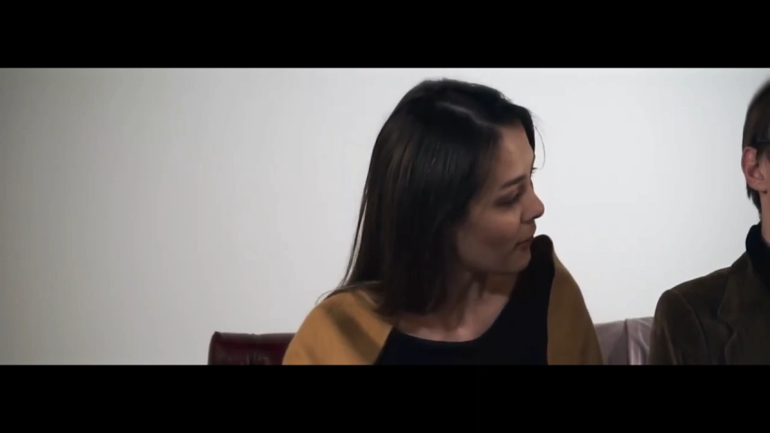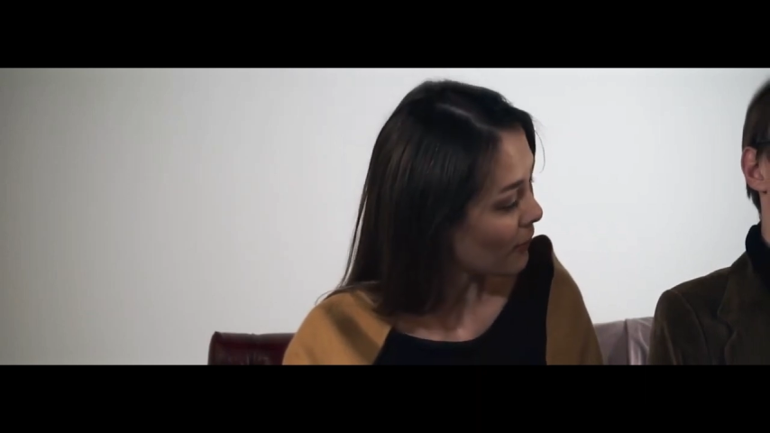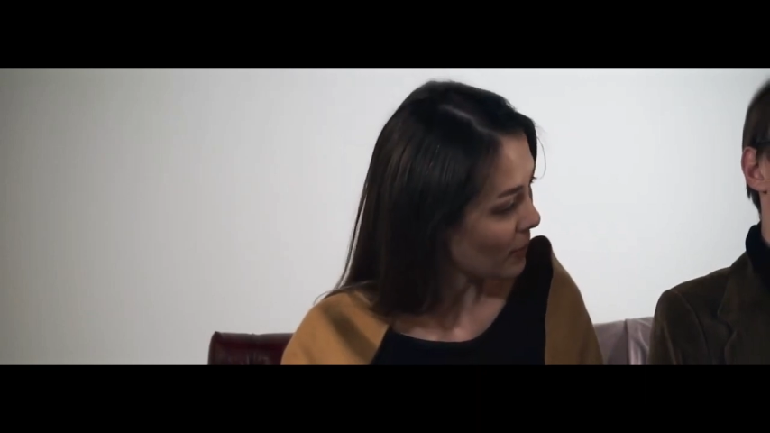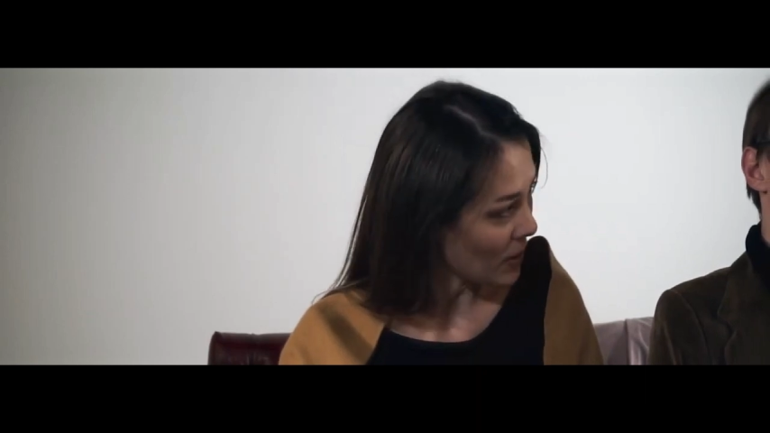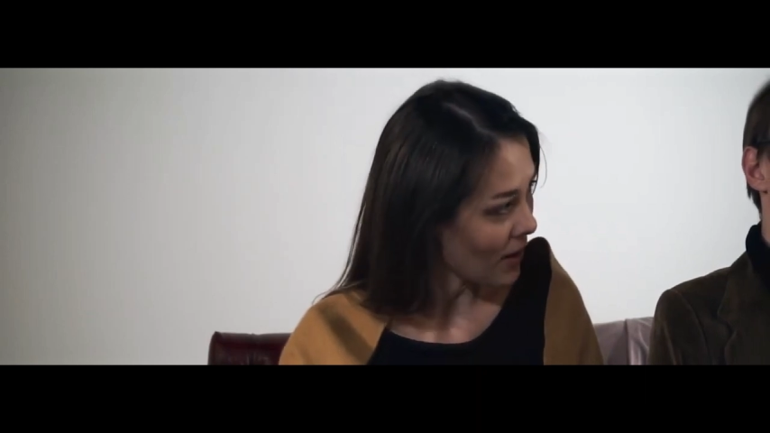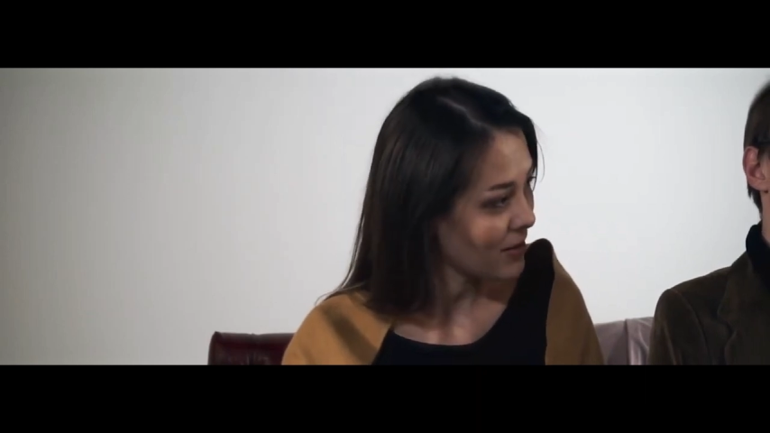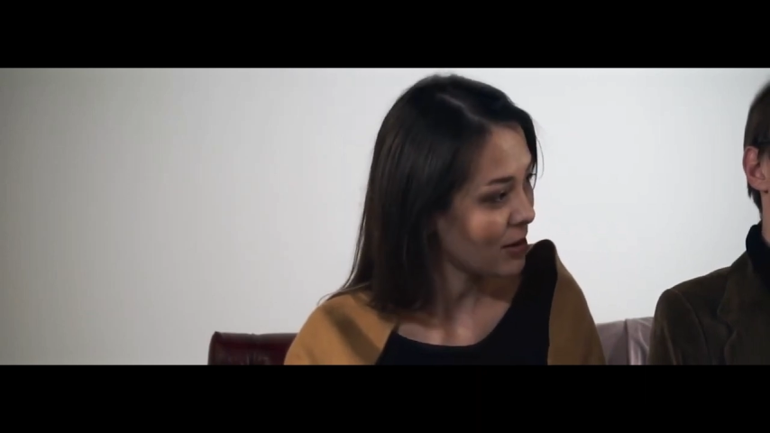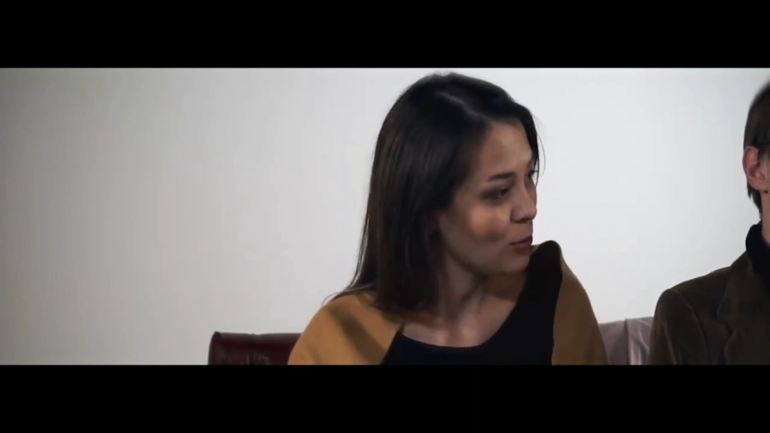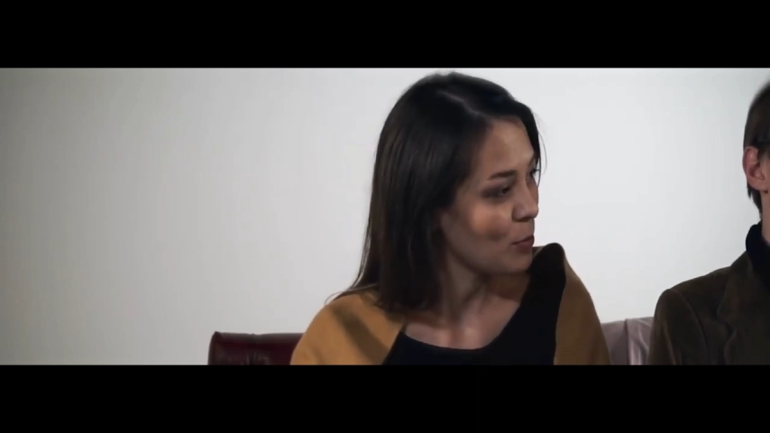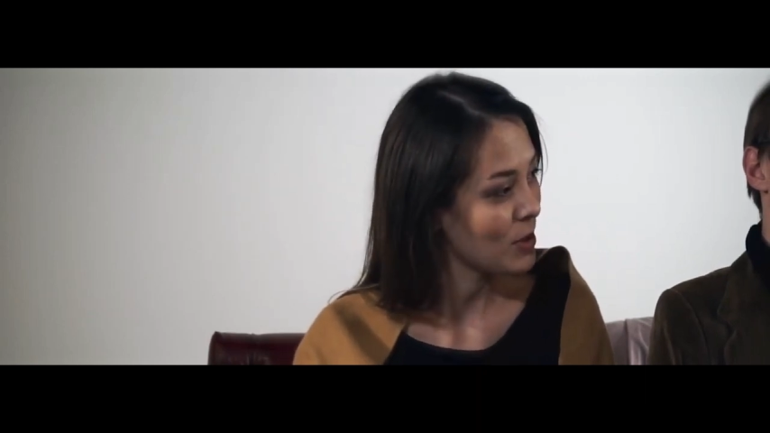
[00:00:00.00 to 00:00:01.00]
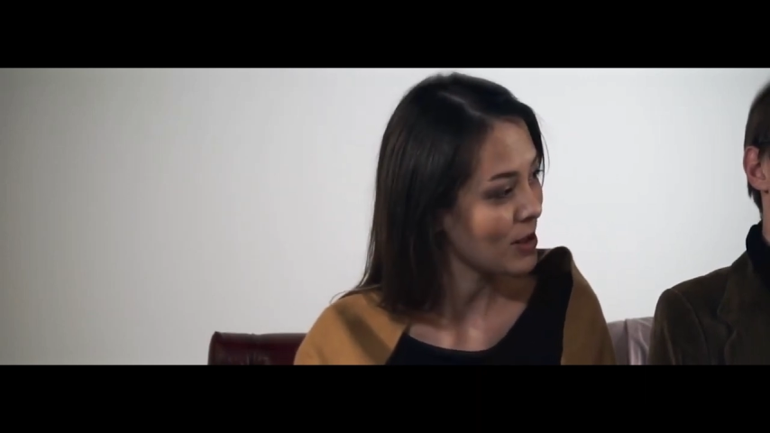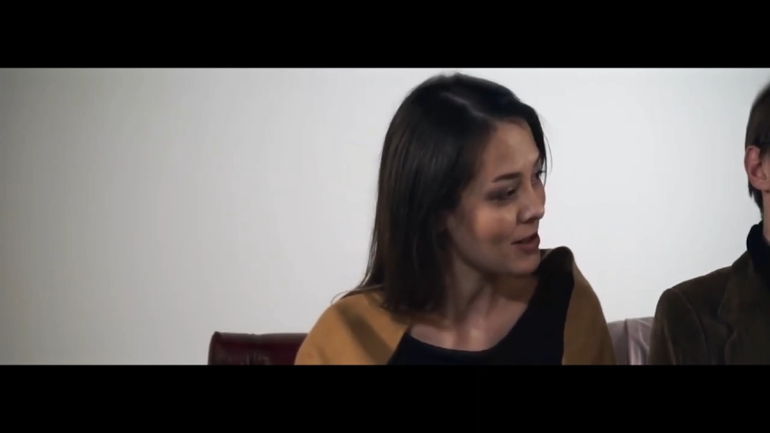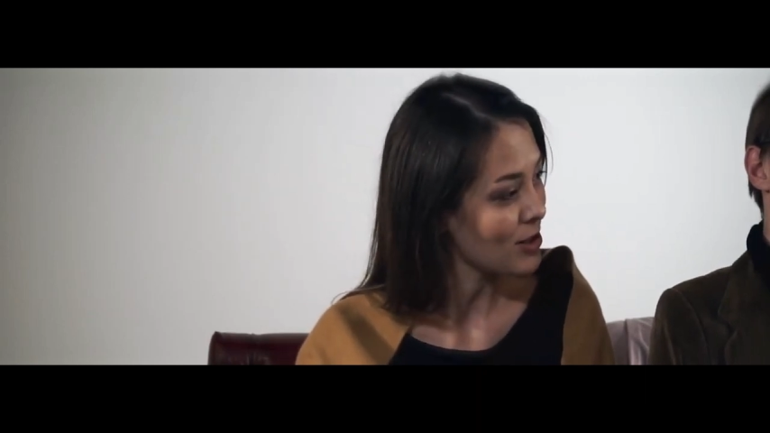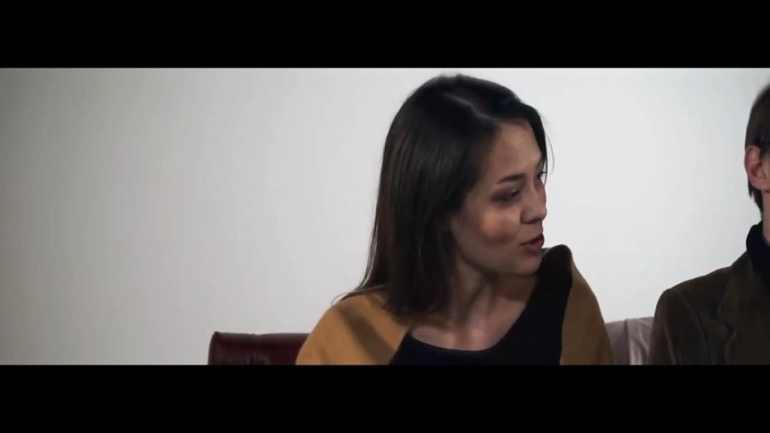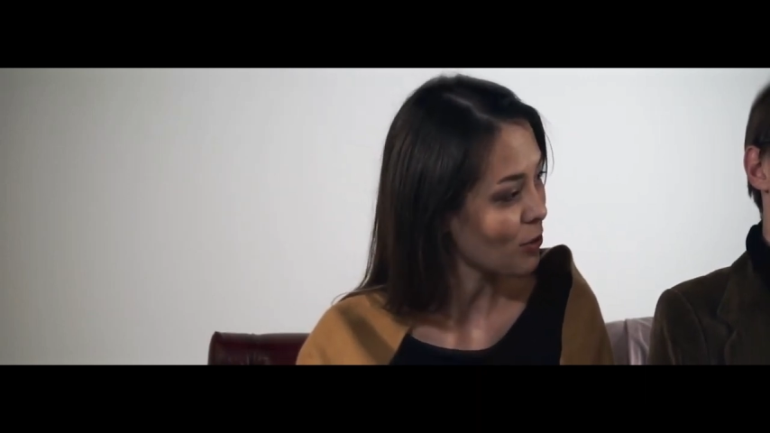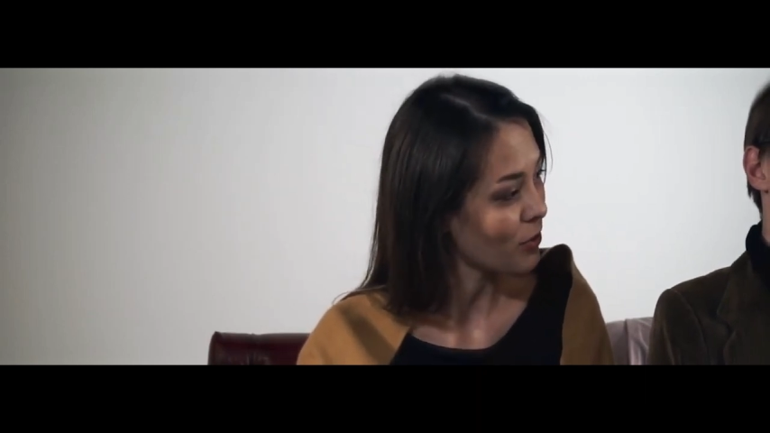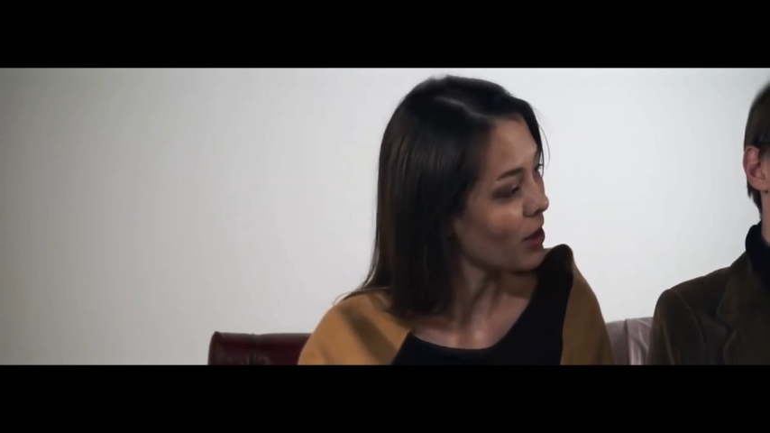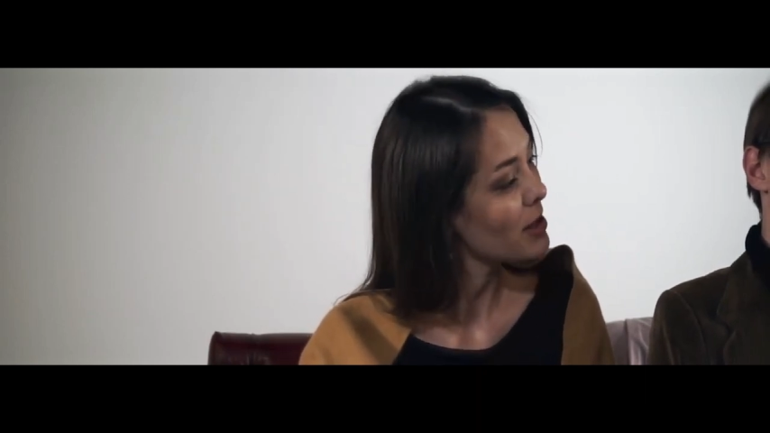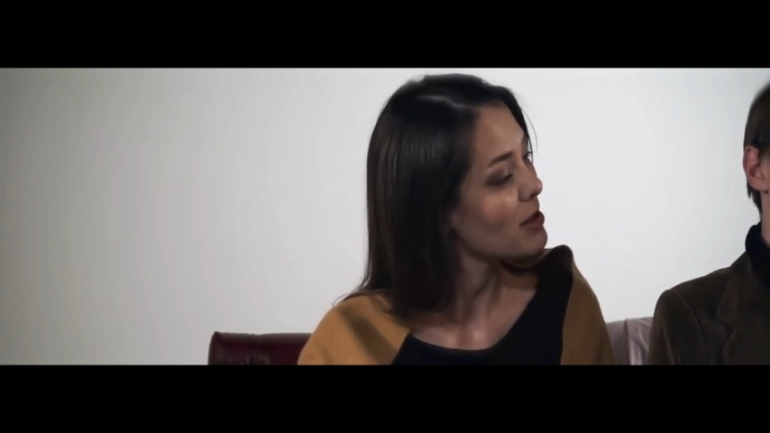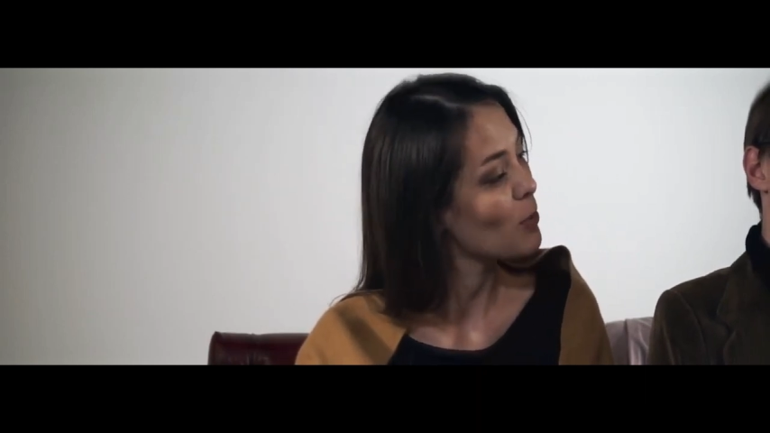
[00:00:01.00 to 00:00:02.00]
«Вы правда думаете, что
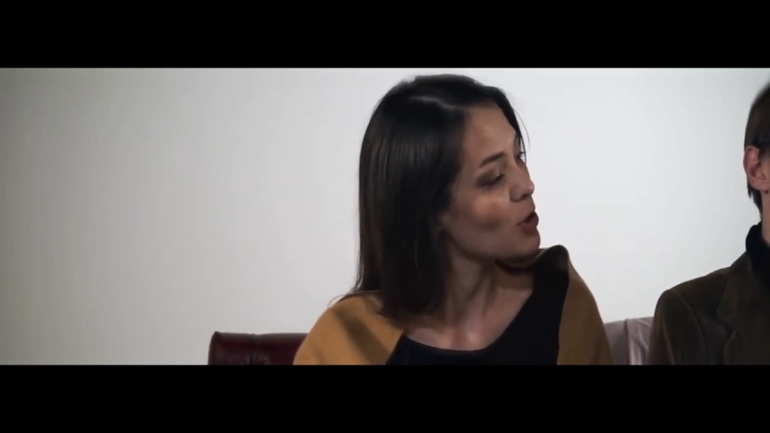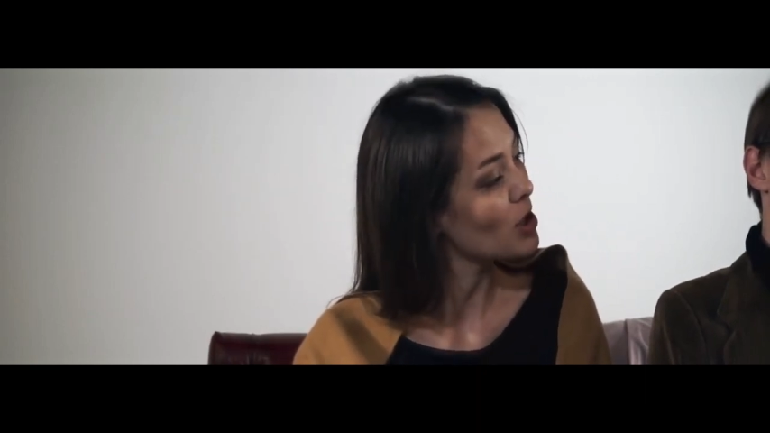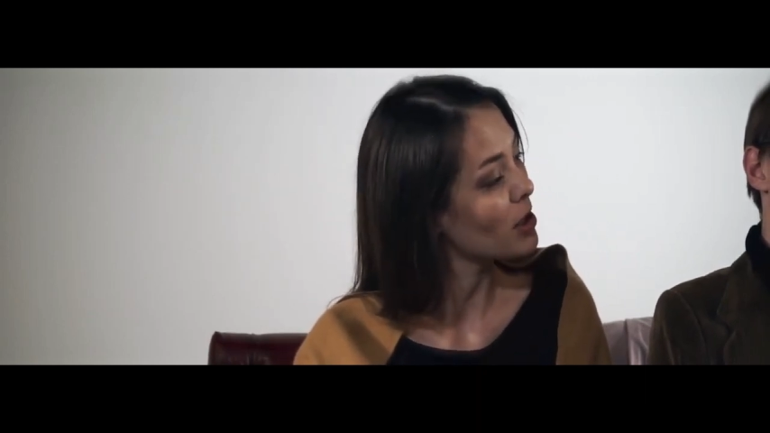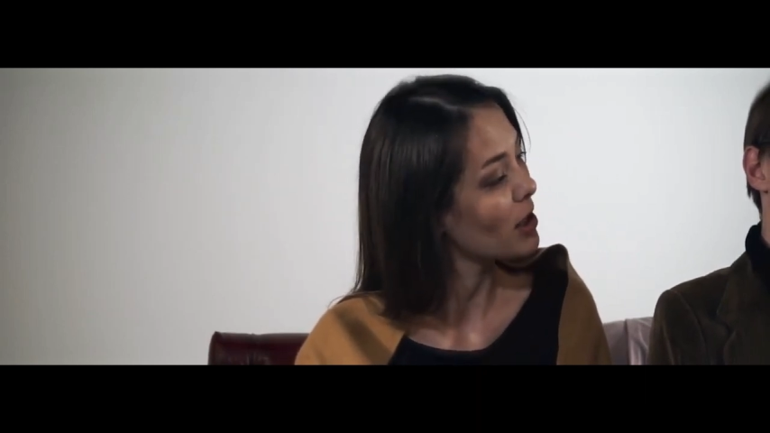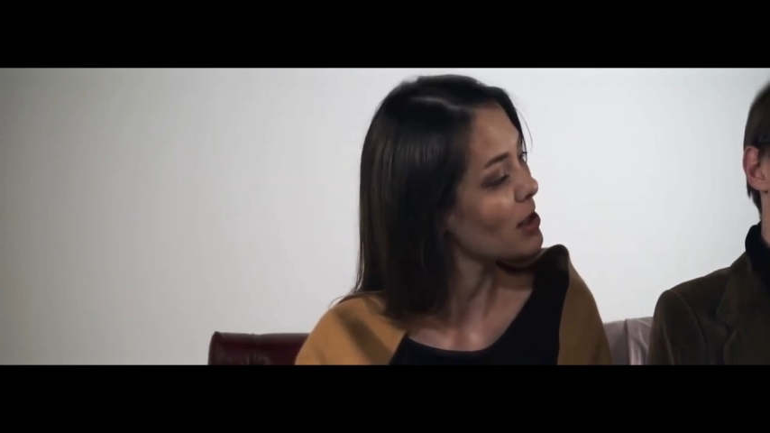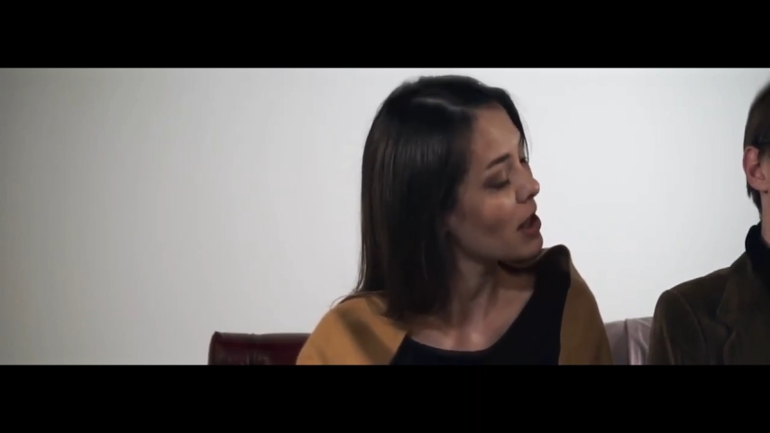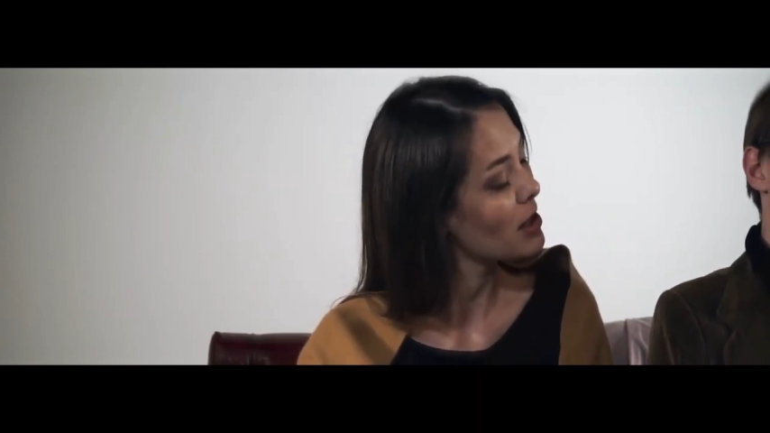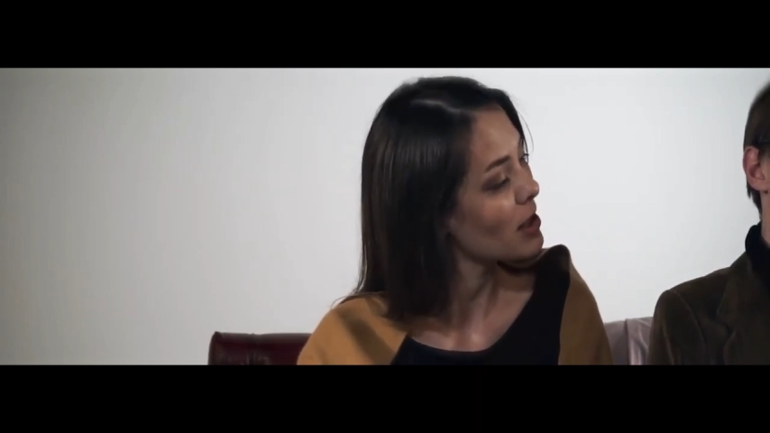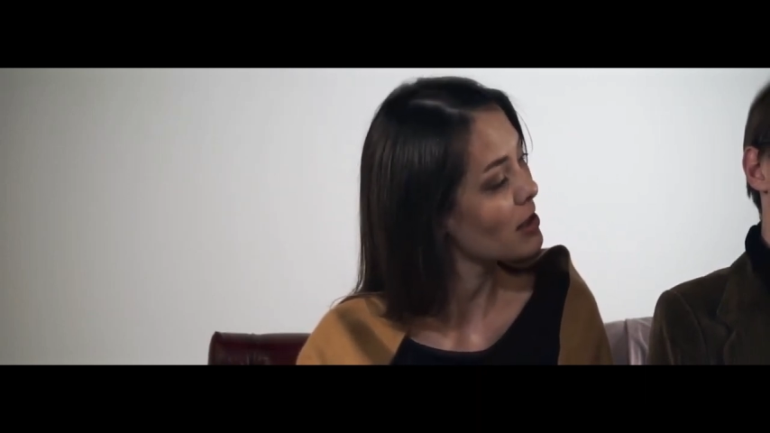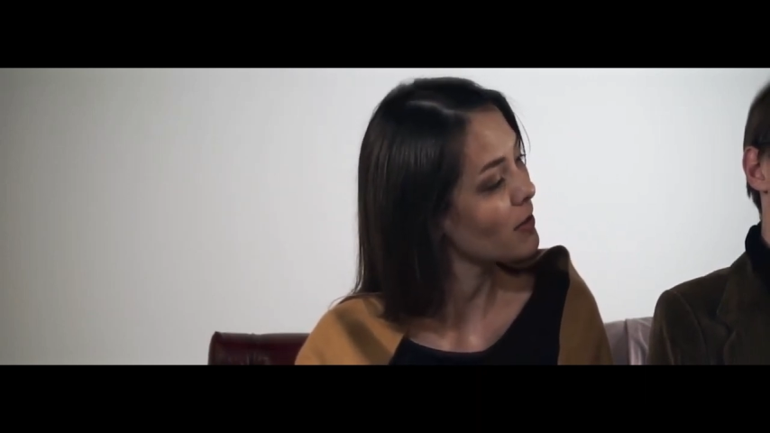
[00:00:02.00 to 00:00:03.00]
власть может отказаться